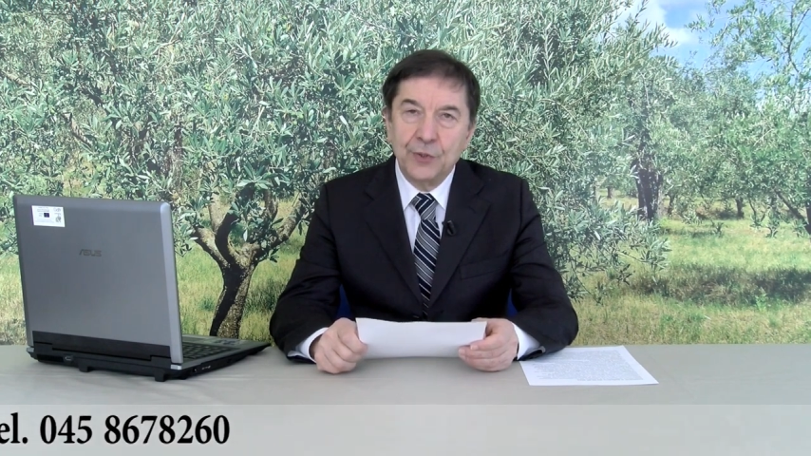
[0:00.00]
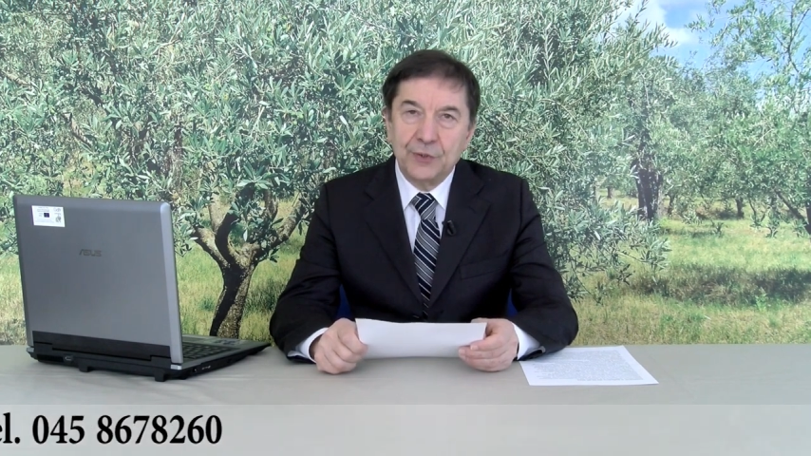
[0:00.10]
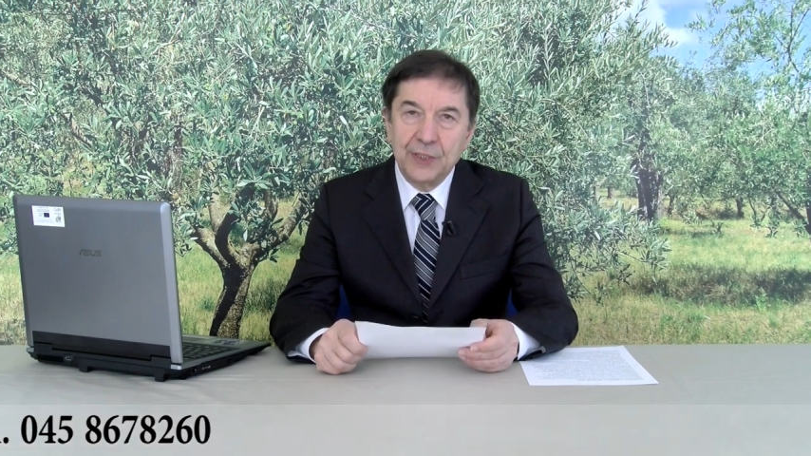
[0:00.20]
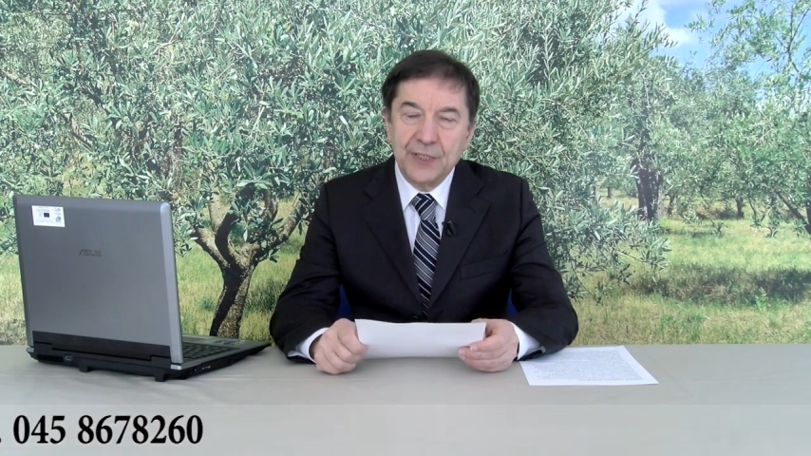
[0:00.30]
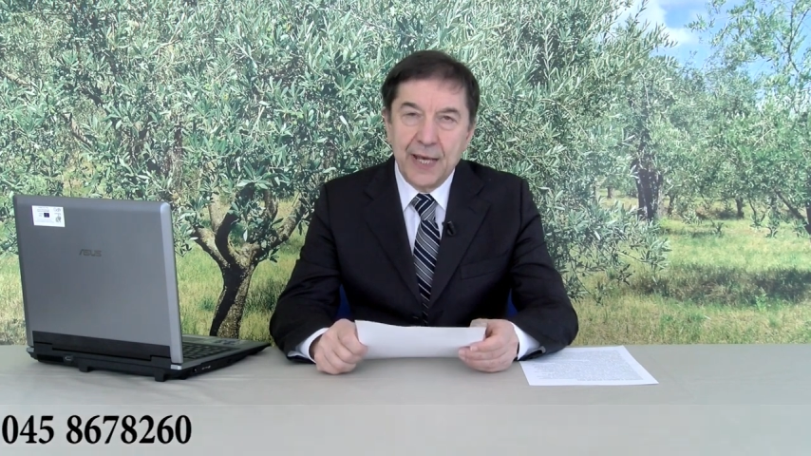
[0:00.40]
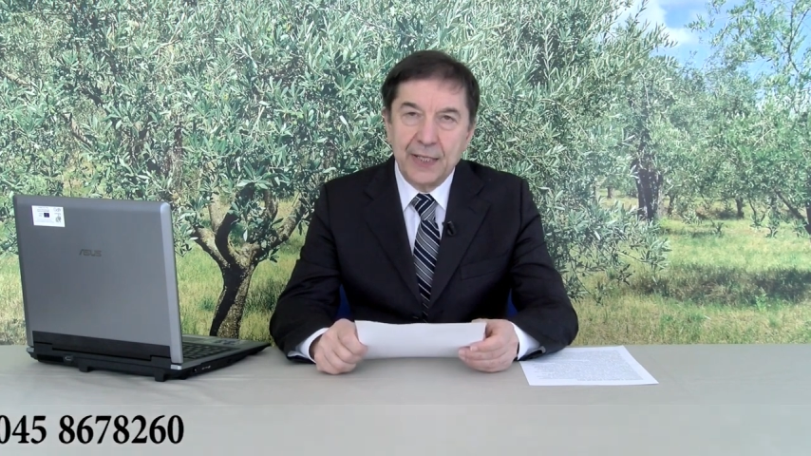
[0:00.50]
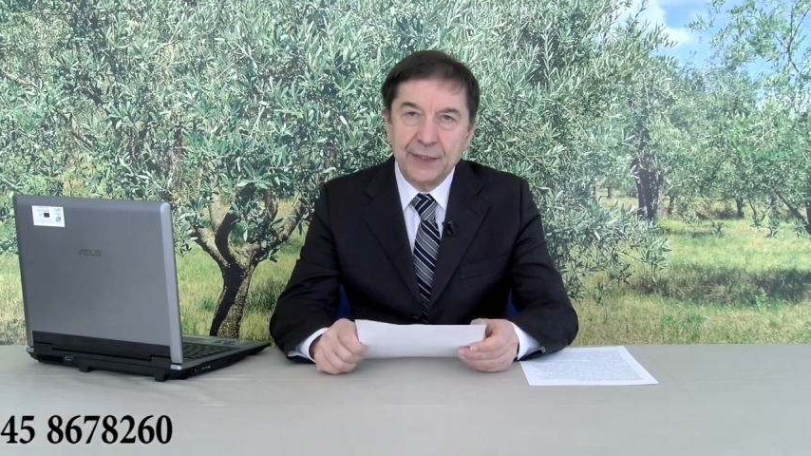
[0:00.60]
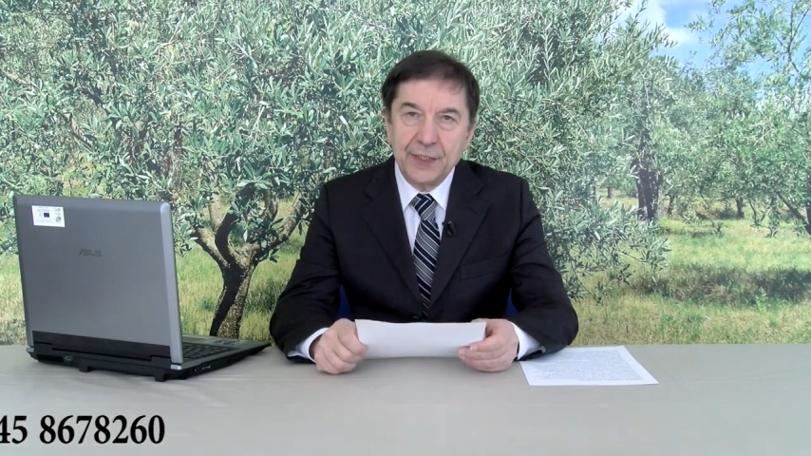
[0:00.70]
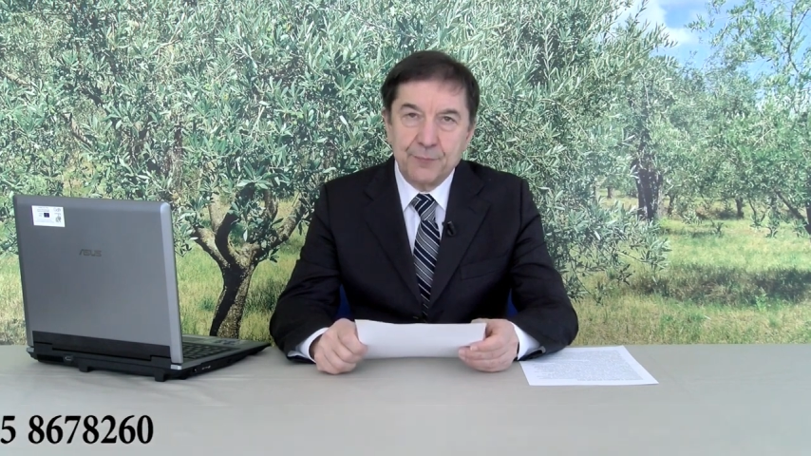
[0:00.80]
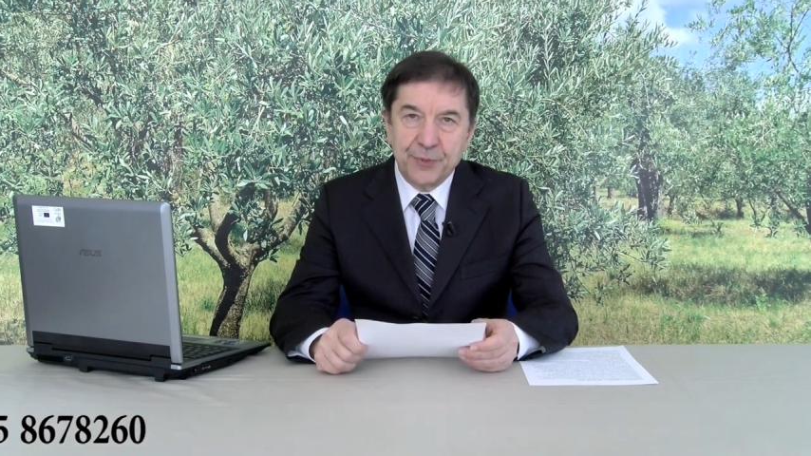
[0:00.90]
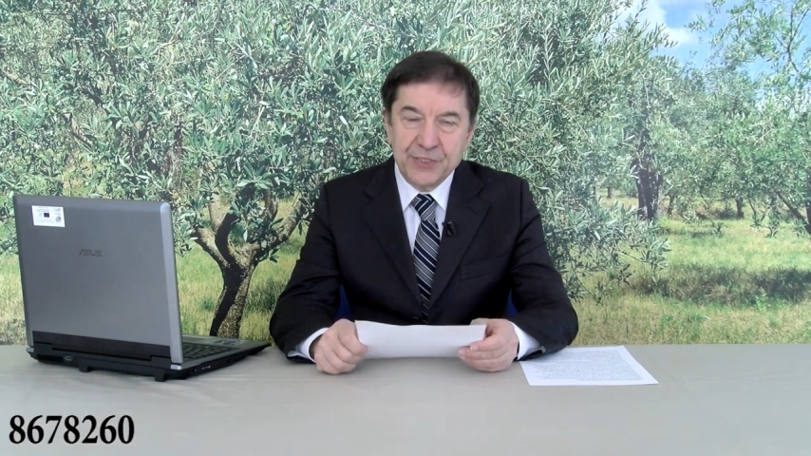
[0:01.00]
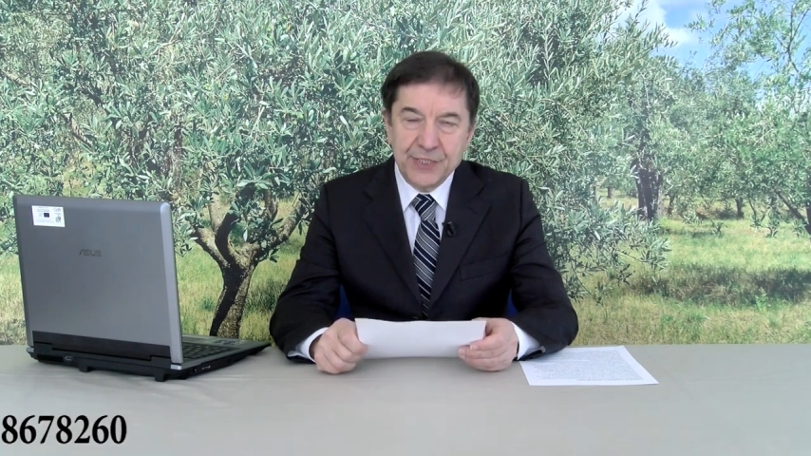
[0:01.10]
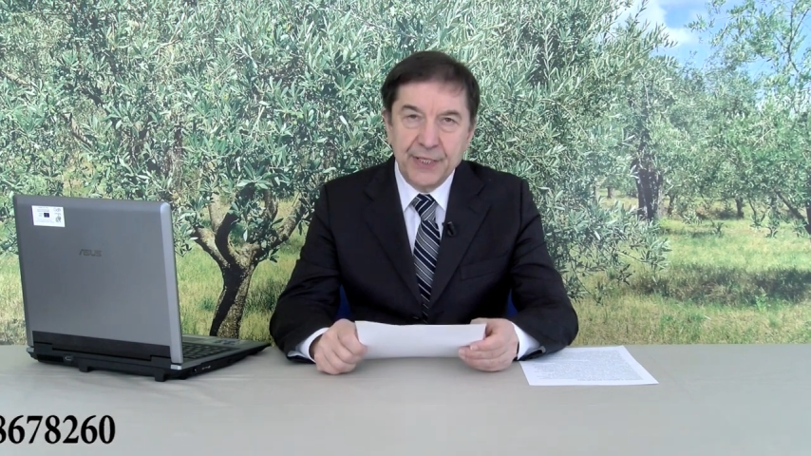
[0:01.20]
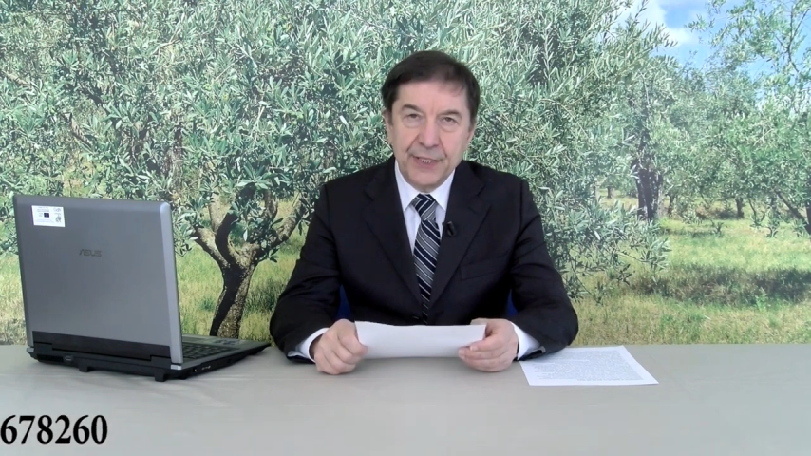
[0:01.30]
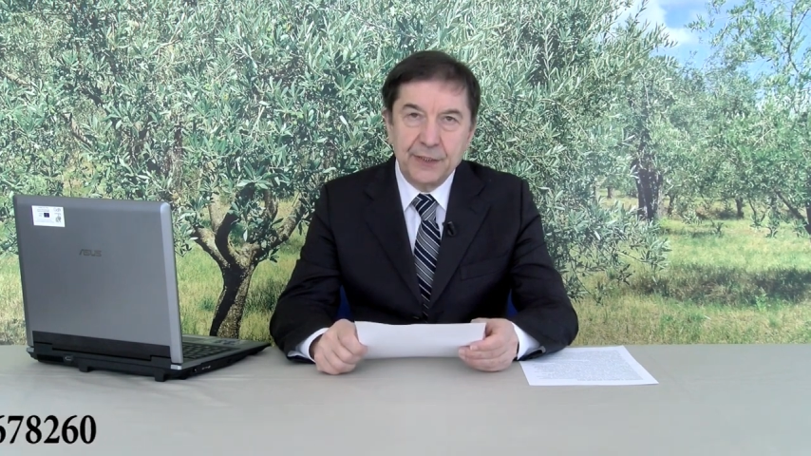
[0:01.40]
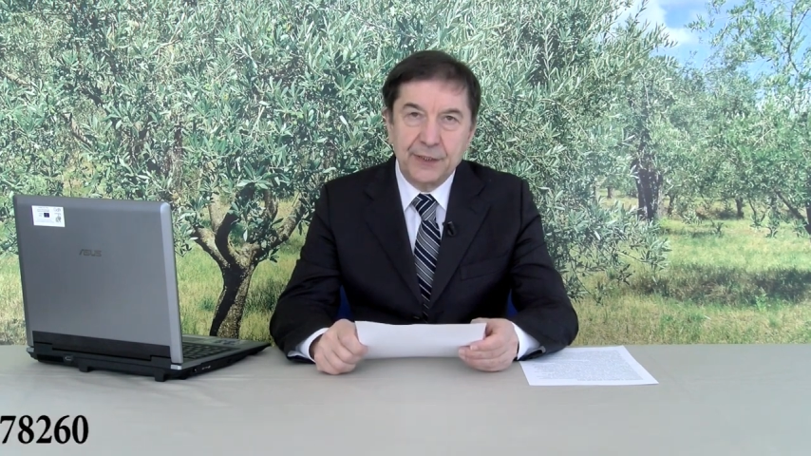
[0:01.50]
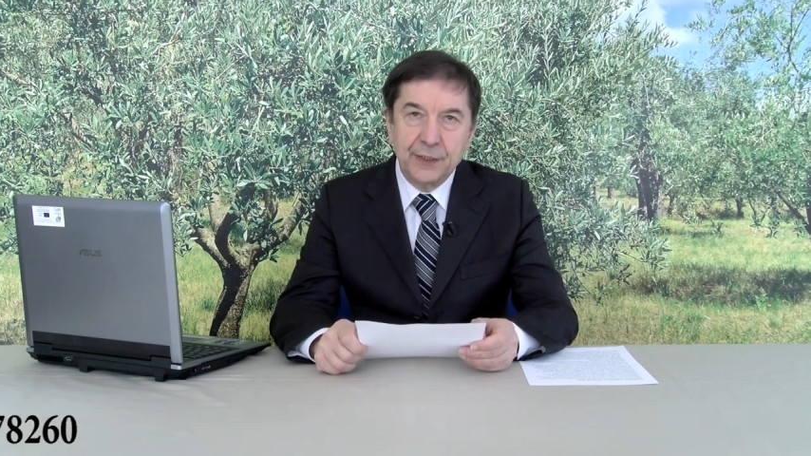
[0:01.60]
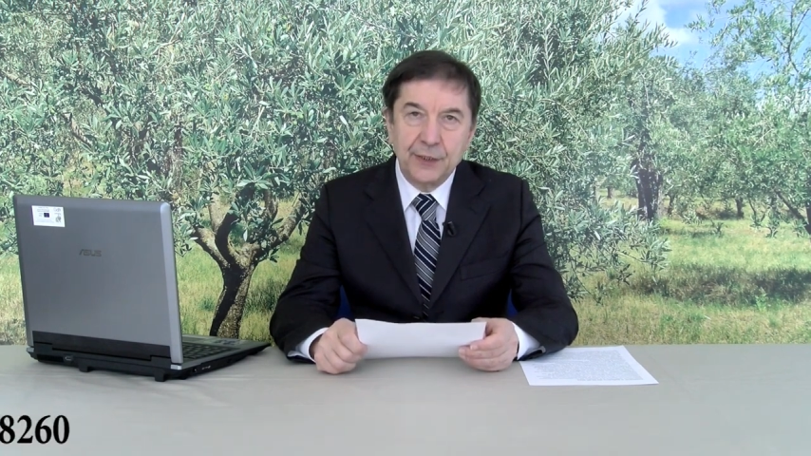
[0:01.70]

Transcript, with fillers: degli anni precedenti.